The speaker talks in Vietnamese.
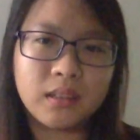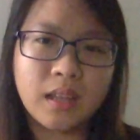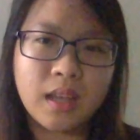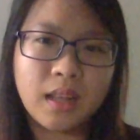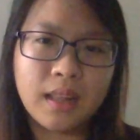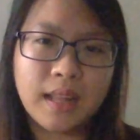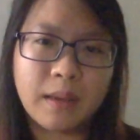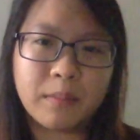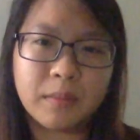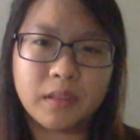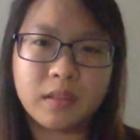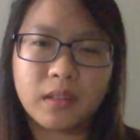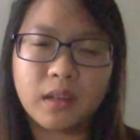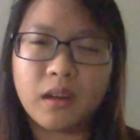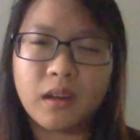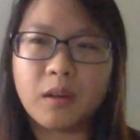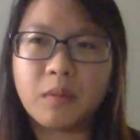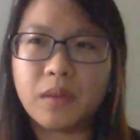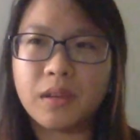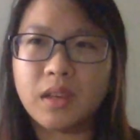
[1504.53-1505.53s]
nên là mình
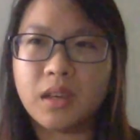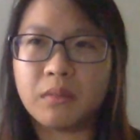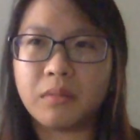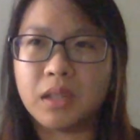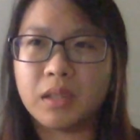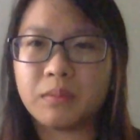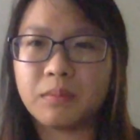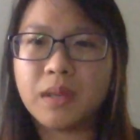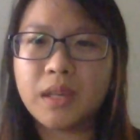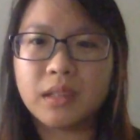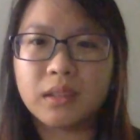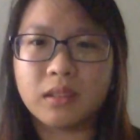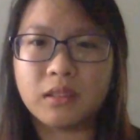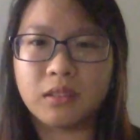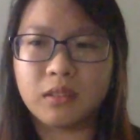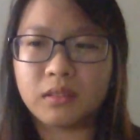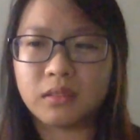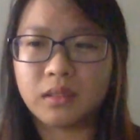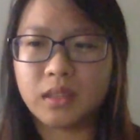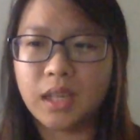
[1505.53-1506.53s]
sẽ không bao giờ mình biết
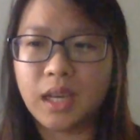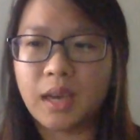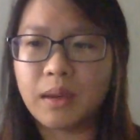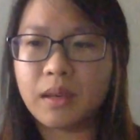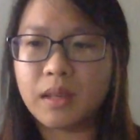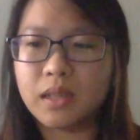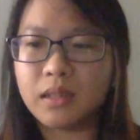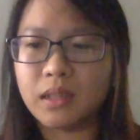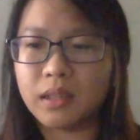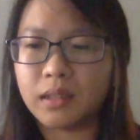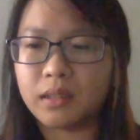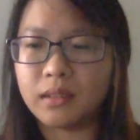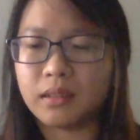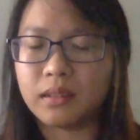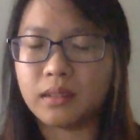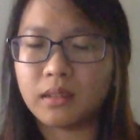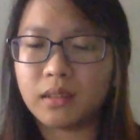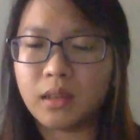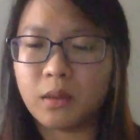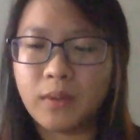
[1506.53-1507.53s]
được cái
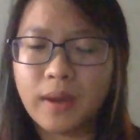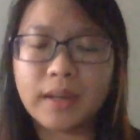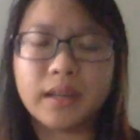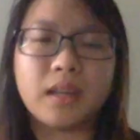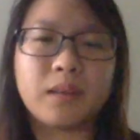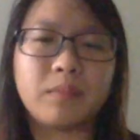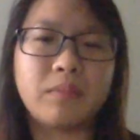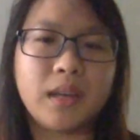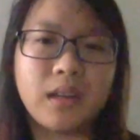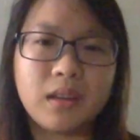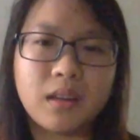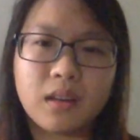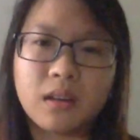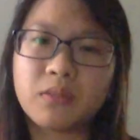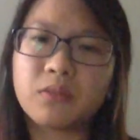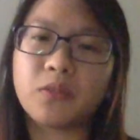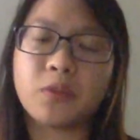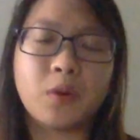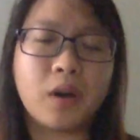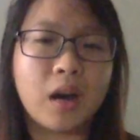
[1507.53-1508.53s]
cái quan điểm đấy nó
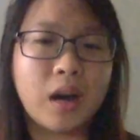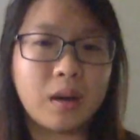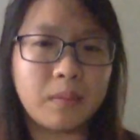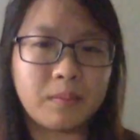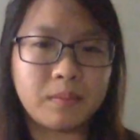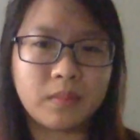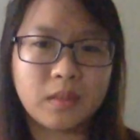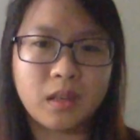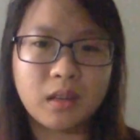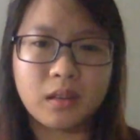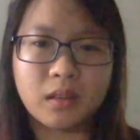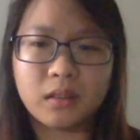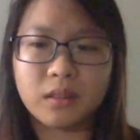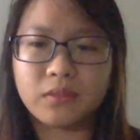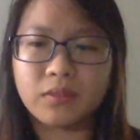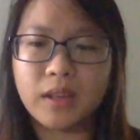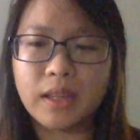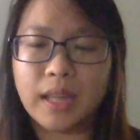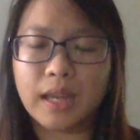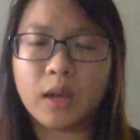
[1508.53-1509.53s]
có phù hợp
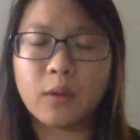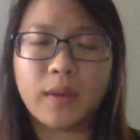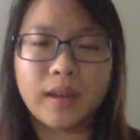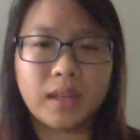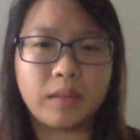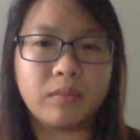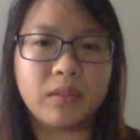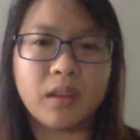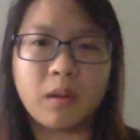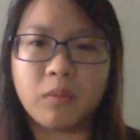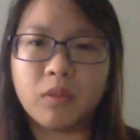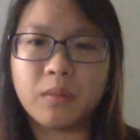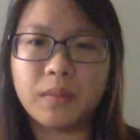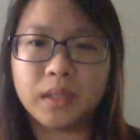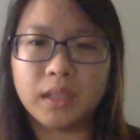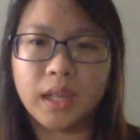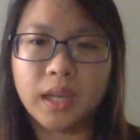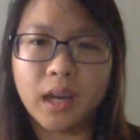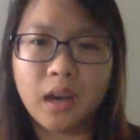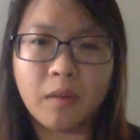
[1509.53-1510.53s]
nó với lại cái quan điểm sống của
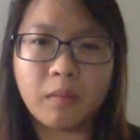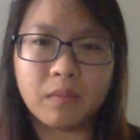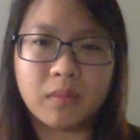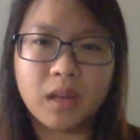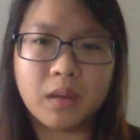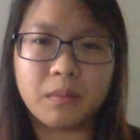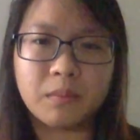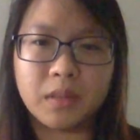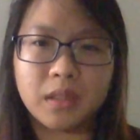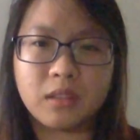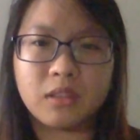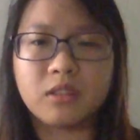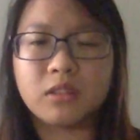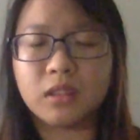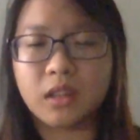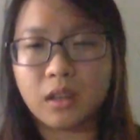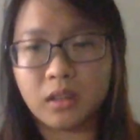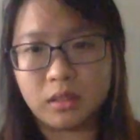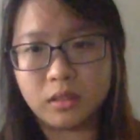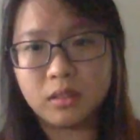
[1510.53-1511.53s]
mình hay không nếu mà mình
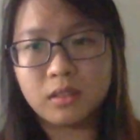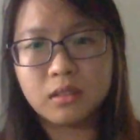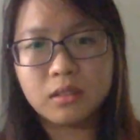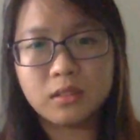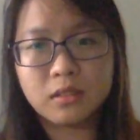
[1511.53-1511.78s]
chưa thử